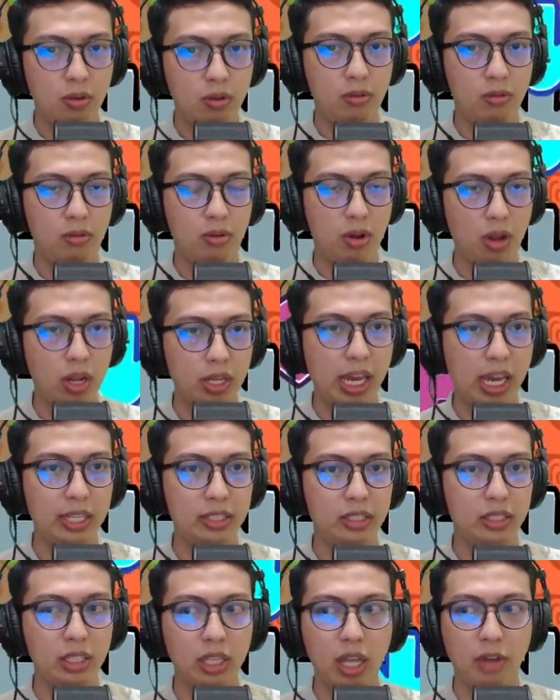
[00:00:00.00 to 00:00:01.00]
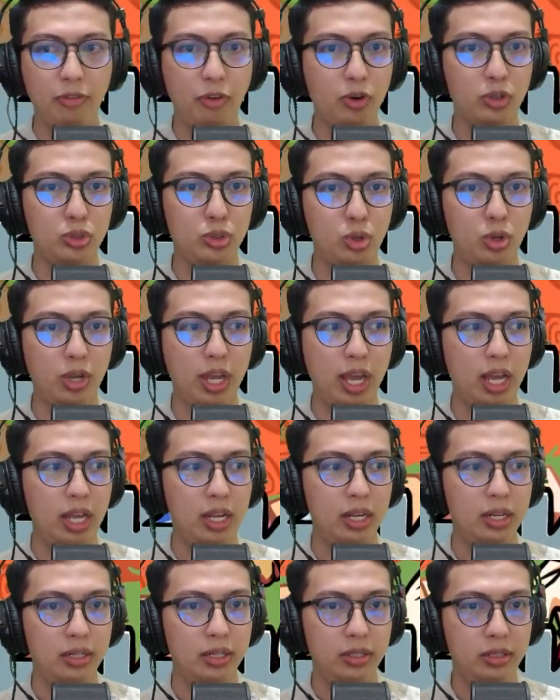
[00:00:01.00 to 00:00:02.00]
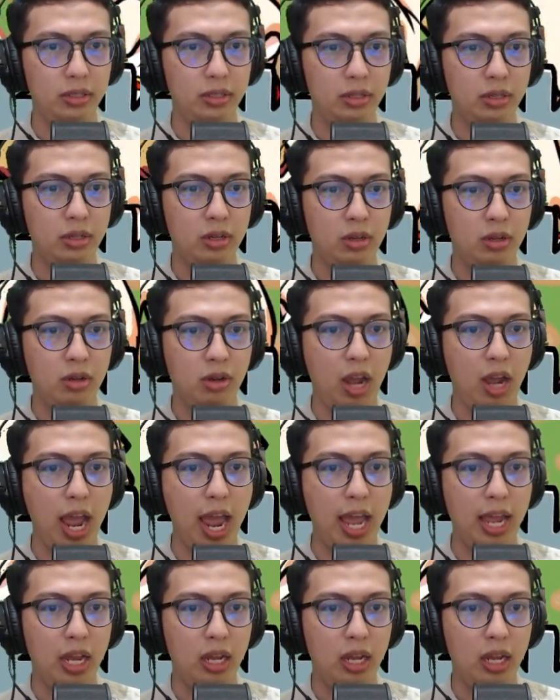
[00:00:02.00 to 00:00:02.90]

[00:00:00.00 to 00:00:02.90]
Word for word: Alright guys, kita fokus dulu ya. Eh!